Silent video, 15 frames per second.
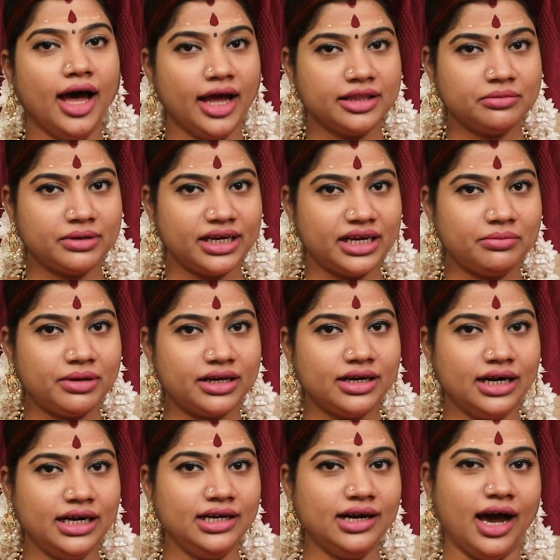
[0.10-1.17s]
ஆத்ம
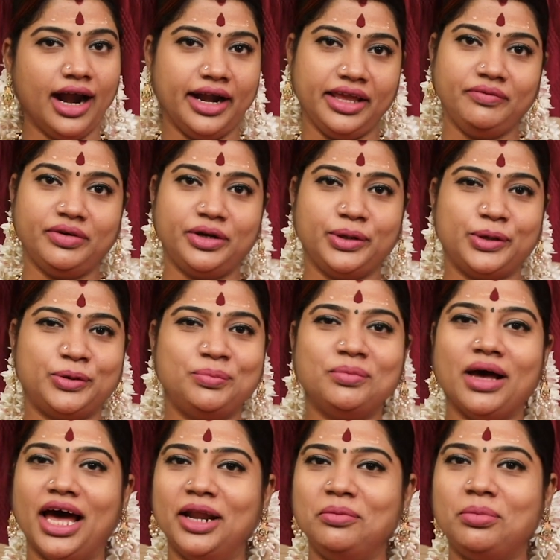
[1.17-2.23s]
நண்பர்கள் அனைவருக்கும்
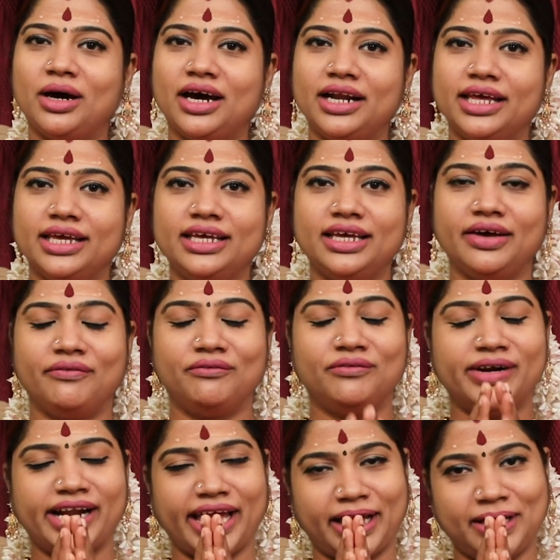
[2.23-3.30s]
அன்பான
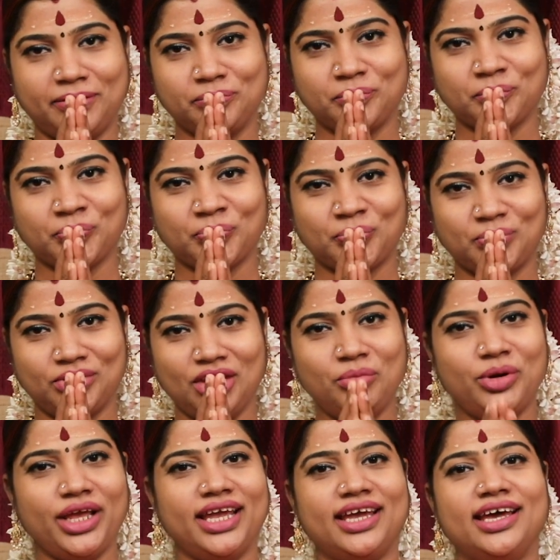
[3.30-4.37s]
வணக்கம்
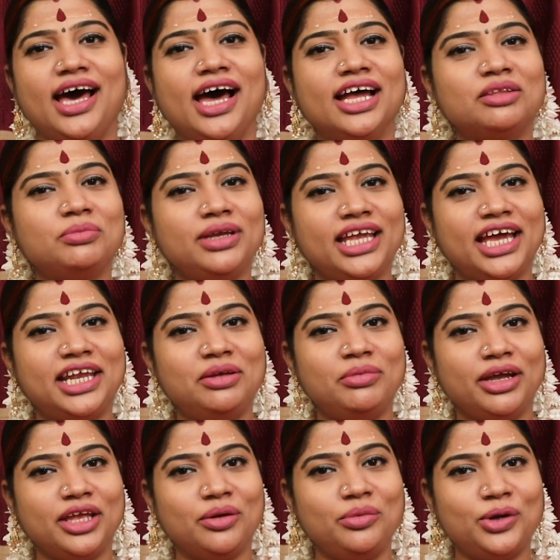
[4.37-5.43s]
நம்முடைய ஆத்ம ஞான
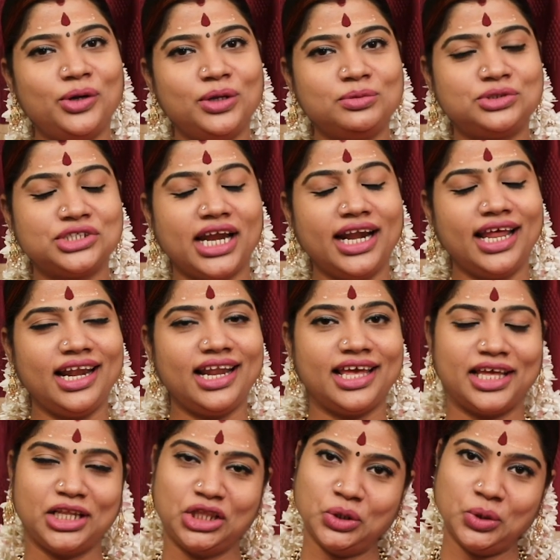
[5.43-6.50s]
மையம் யூடியூப்
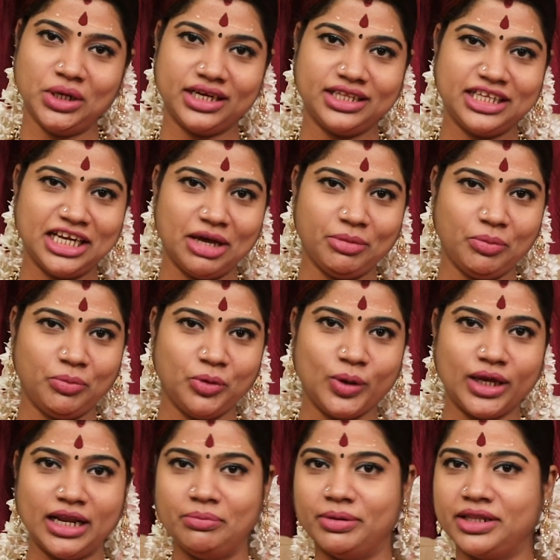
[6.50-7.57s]
சேனலில் தொடர்ந்து நாம்
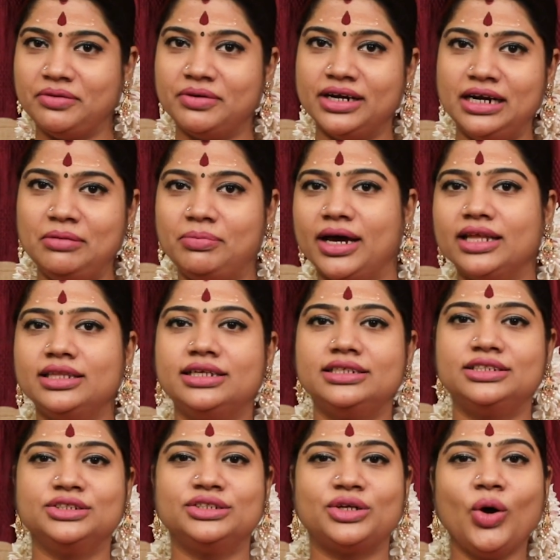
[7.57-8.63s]
பொங்கல் பதிவுகள்
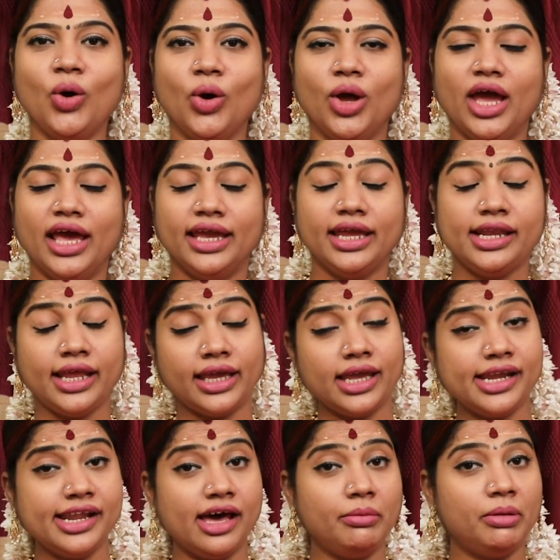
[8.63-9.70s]
பார்த்துக்கிட்டு இருக்கிறோம் இன்றைக்கி
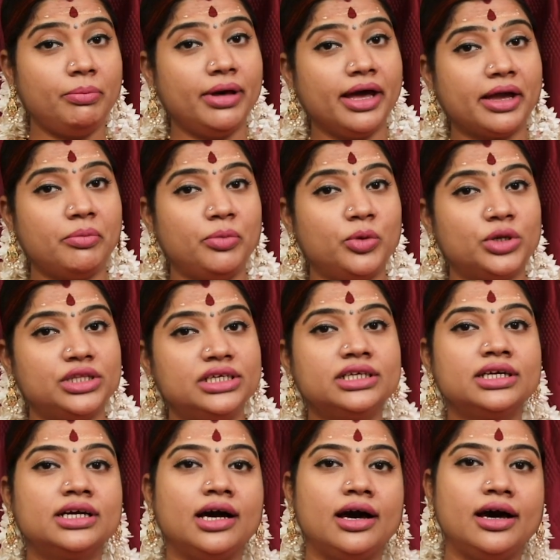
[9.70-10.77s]
நாம் பார்க்க போகிறது
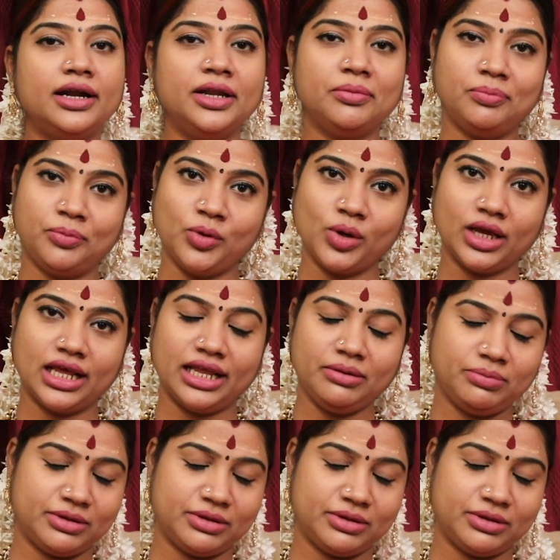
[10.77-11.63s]
காணும் பொங்கலை